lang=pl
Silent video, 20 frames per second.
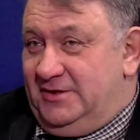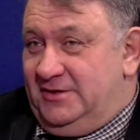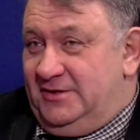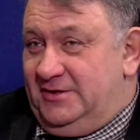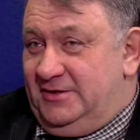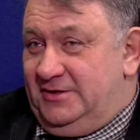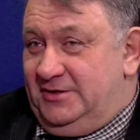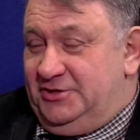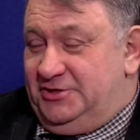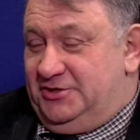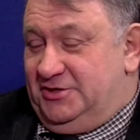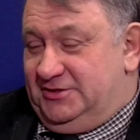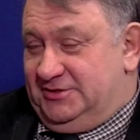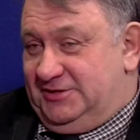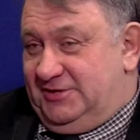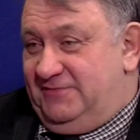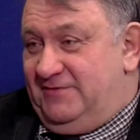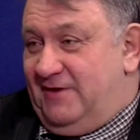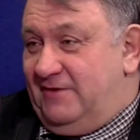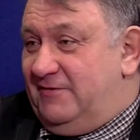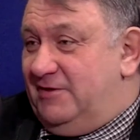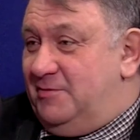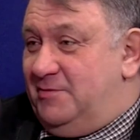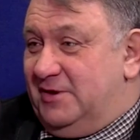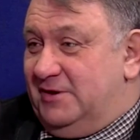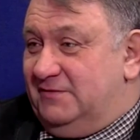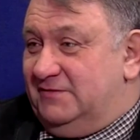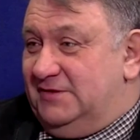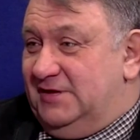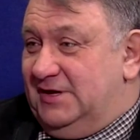y, i Śląski Wawel,
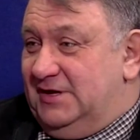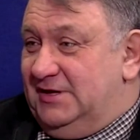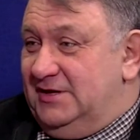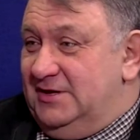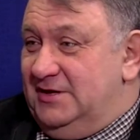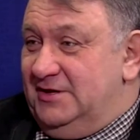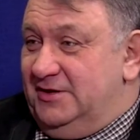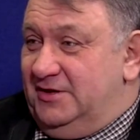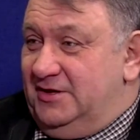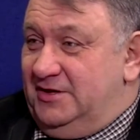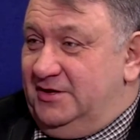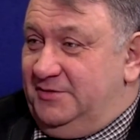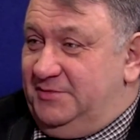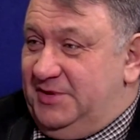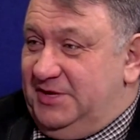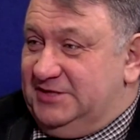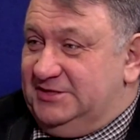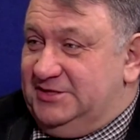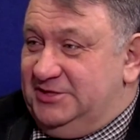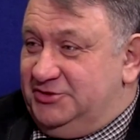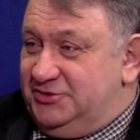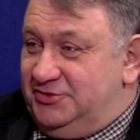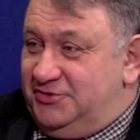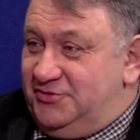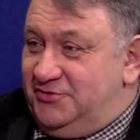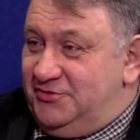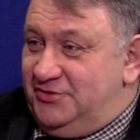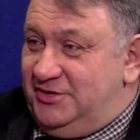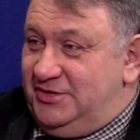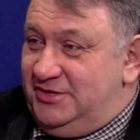prawda, y, Piast Jerzy
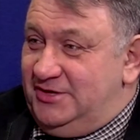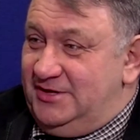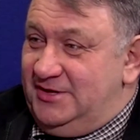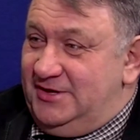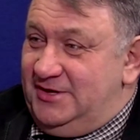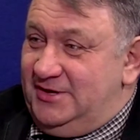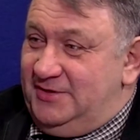II,